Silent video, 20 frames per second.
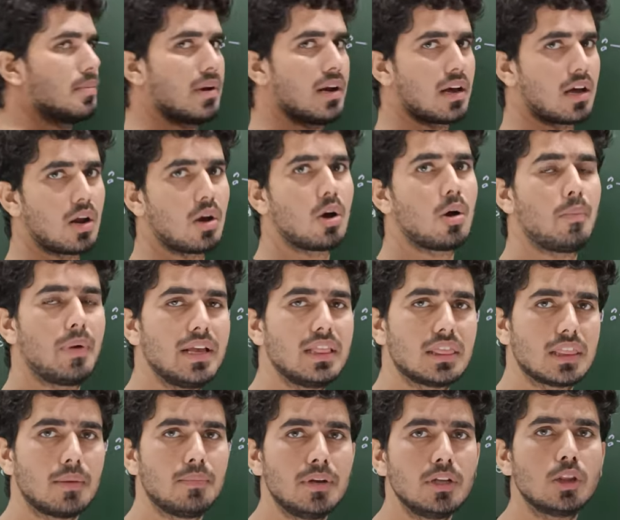में लग रहा होगा भाई
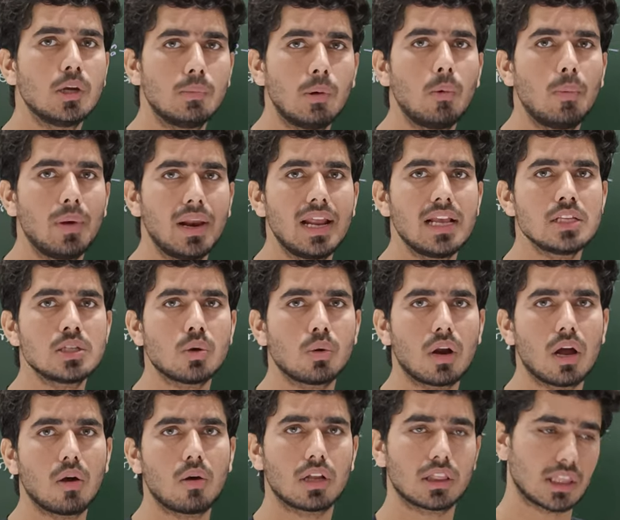तभी तो वो बैलेंस हो
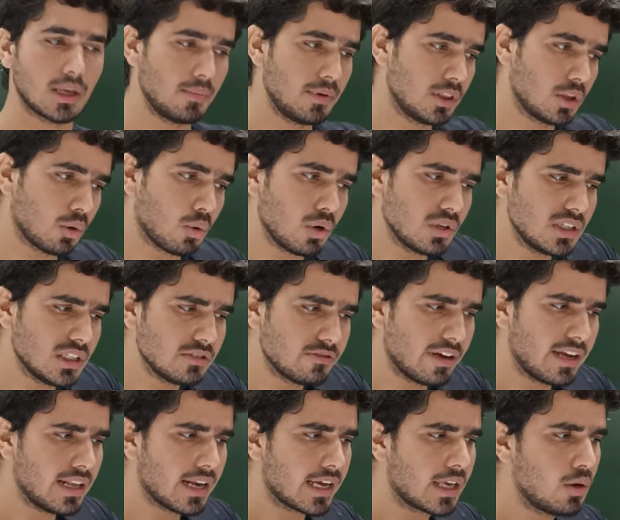रहा होगा तभी तो कोई चीज
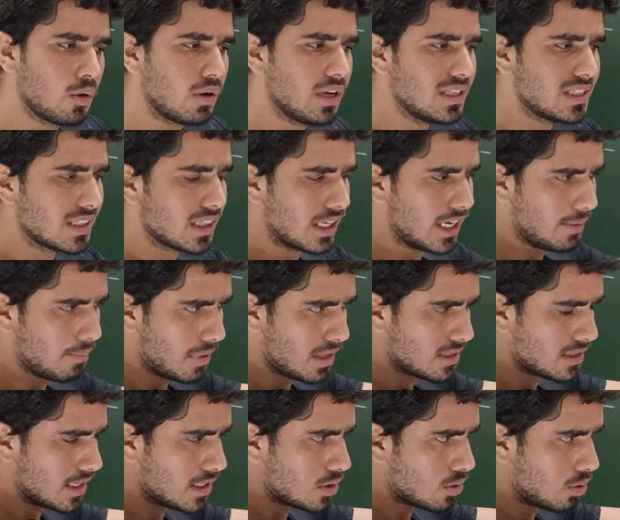वहीं रखी होगी जितने बल
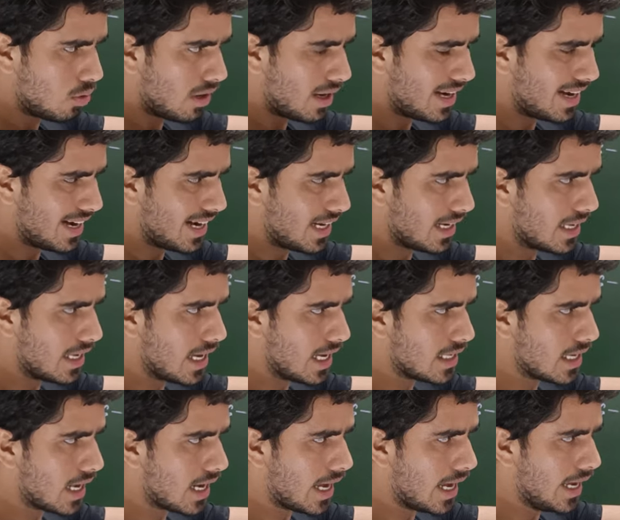से इसको अट्रैक्ट किया
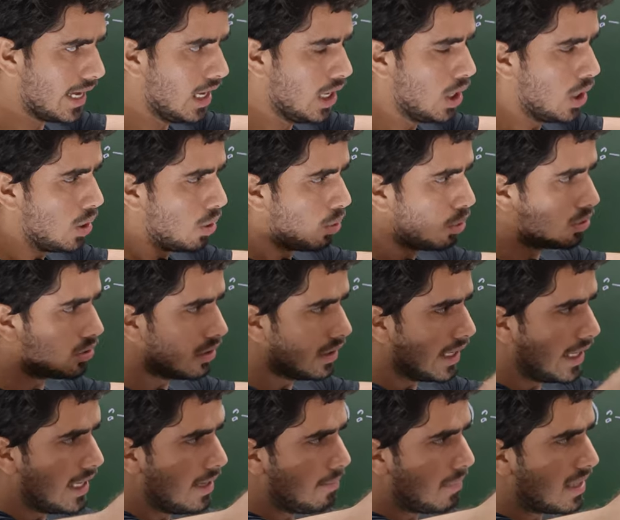जा रहा है
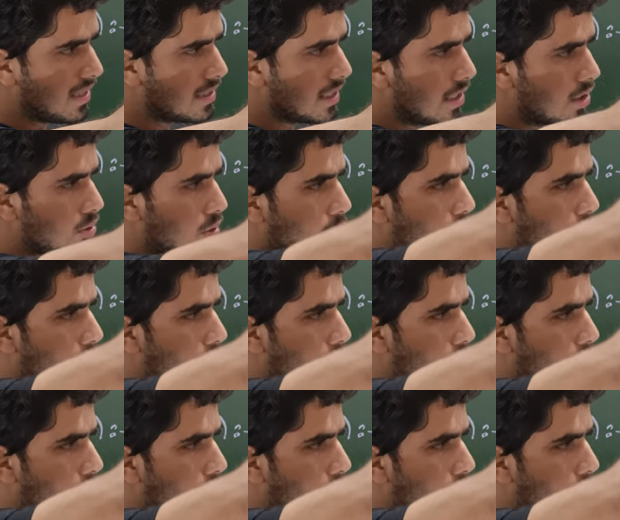उतने ही बल से इसको